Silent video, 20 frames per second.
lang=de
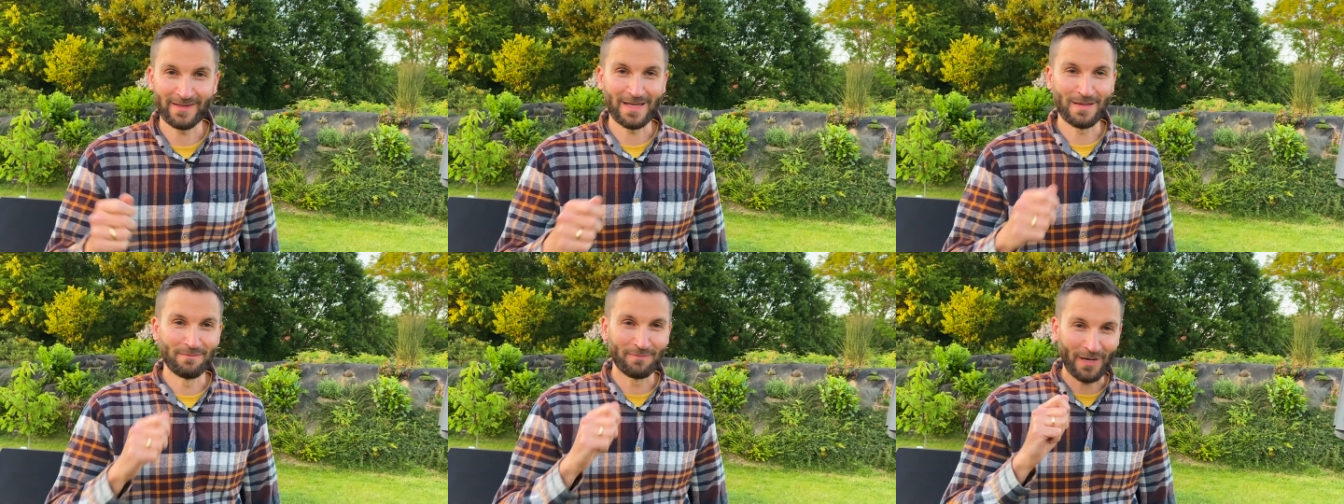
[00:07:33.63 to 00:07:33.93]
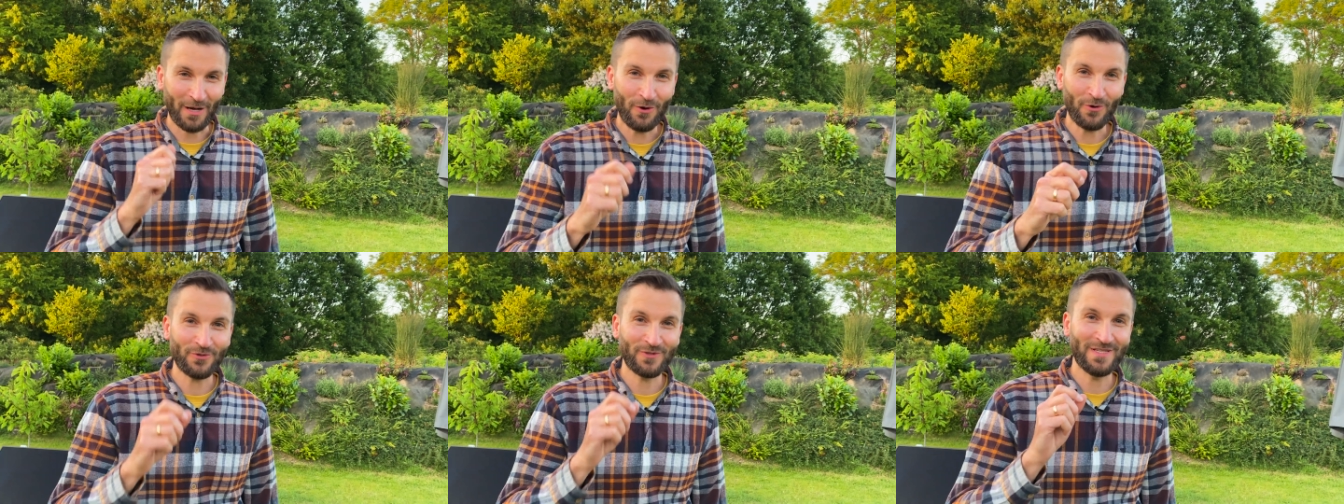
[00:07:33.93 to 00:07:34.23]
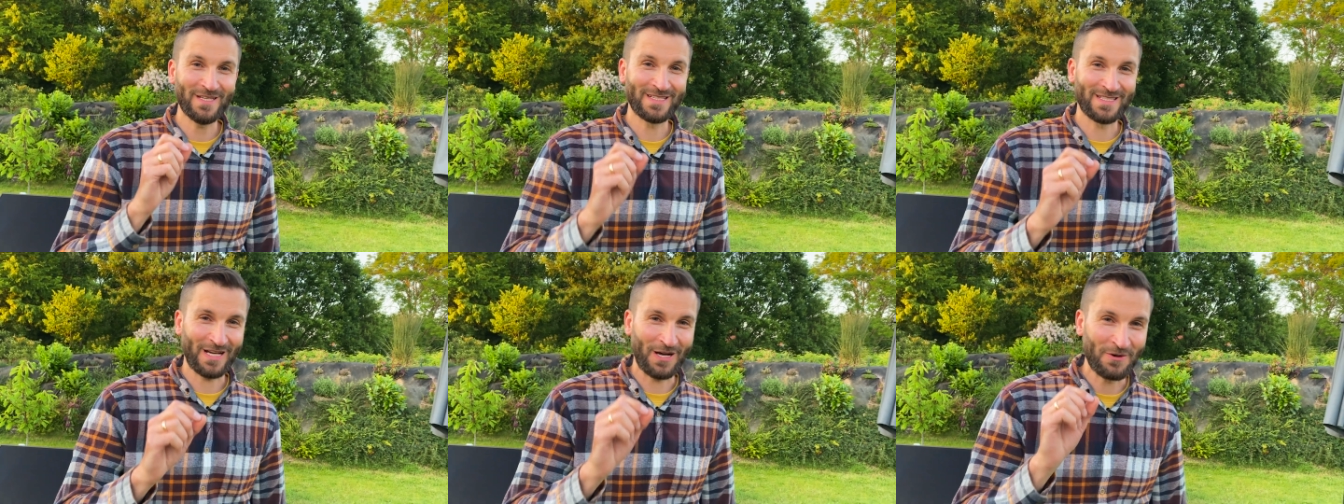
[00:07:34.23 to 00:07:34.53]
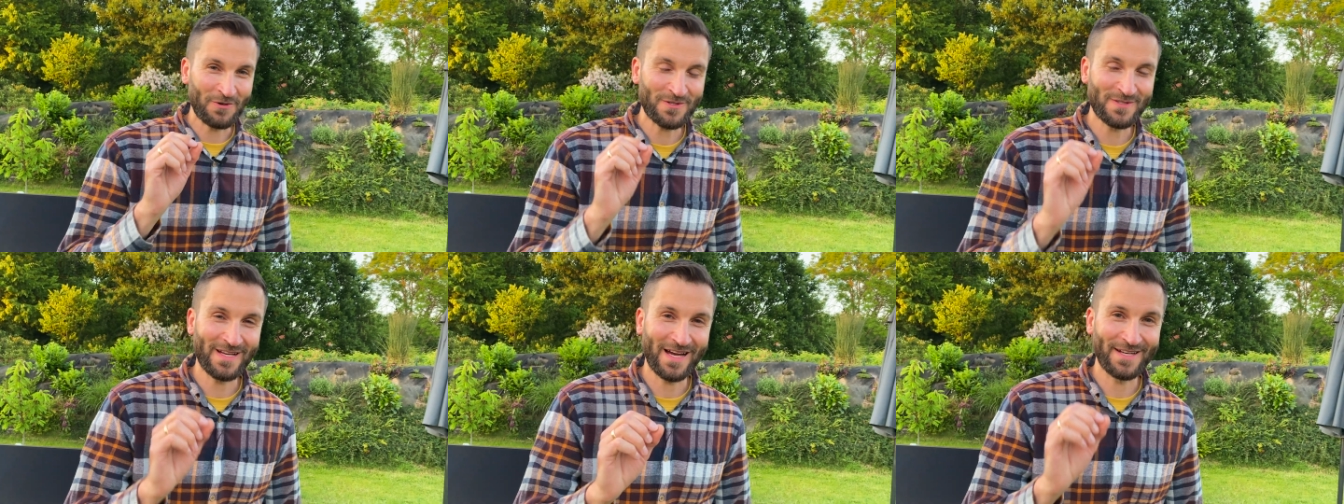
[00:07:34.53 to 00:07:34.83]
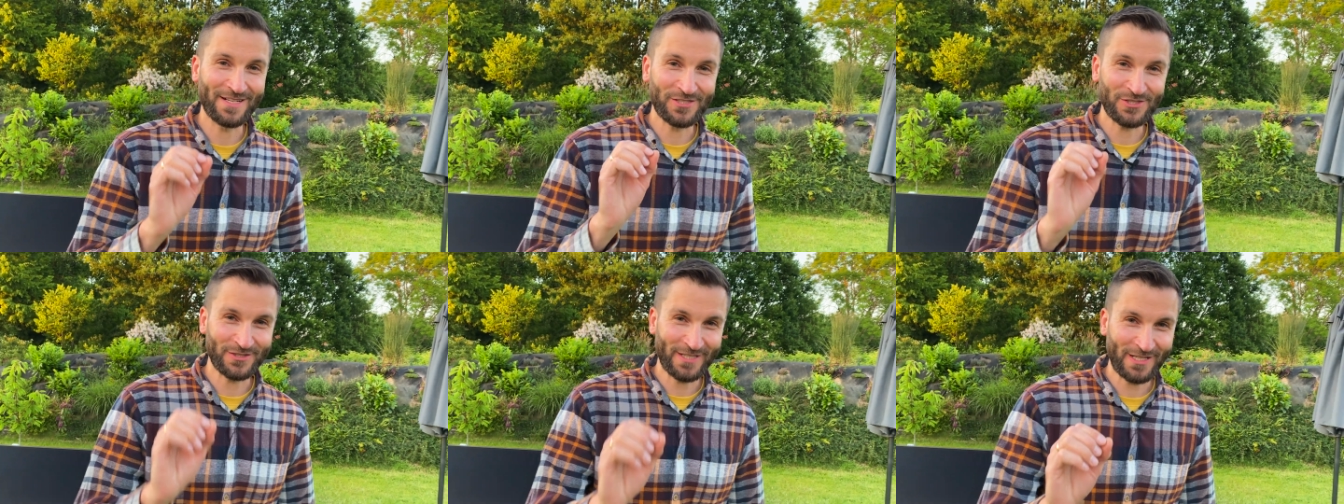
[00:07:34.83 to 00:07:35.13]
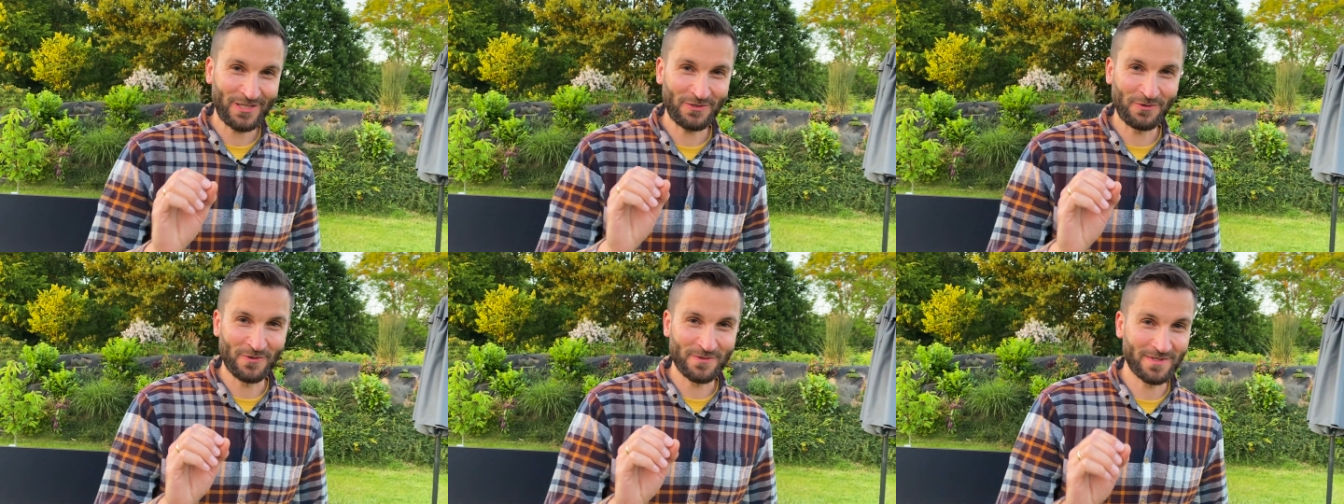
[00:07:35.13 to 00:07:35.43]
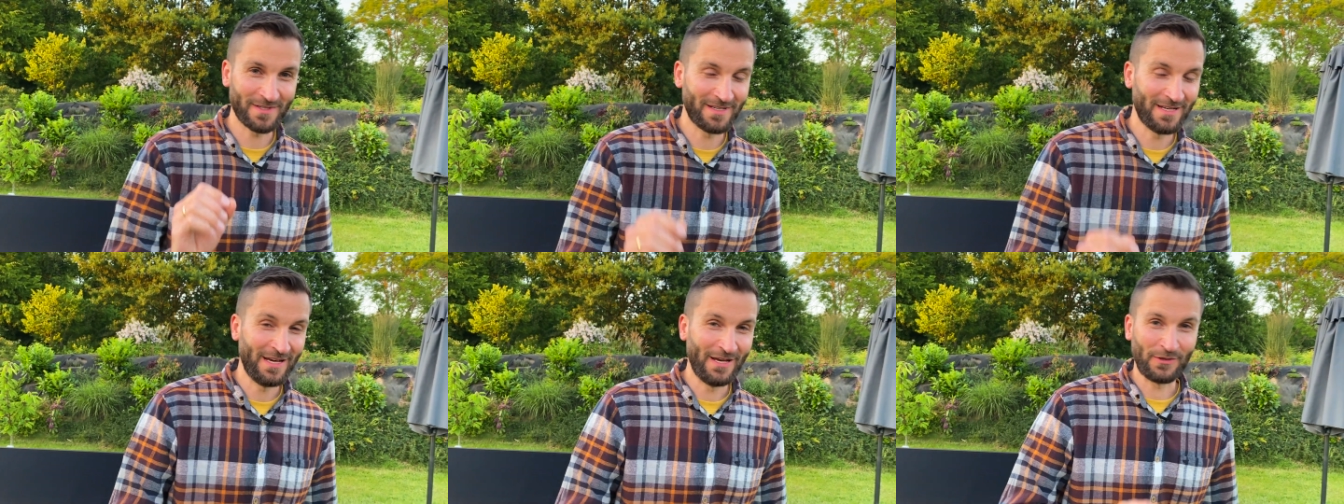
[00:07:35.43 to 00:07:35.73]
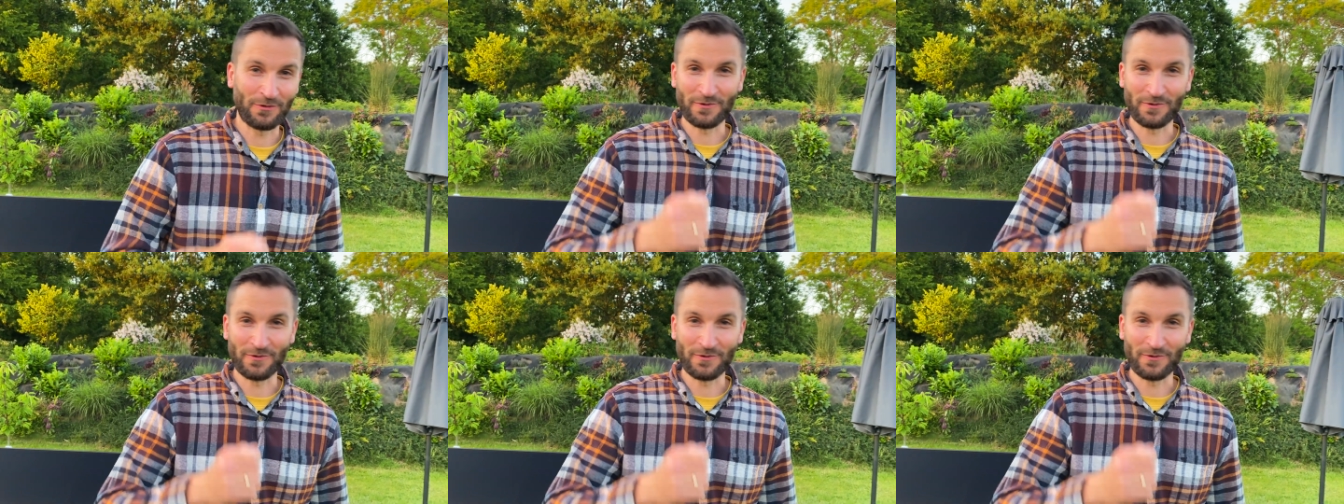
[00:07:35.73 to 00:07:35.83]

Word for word: dann braucht ihr draußen eine Steckdose.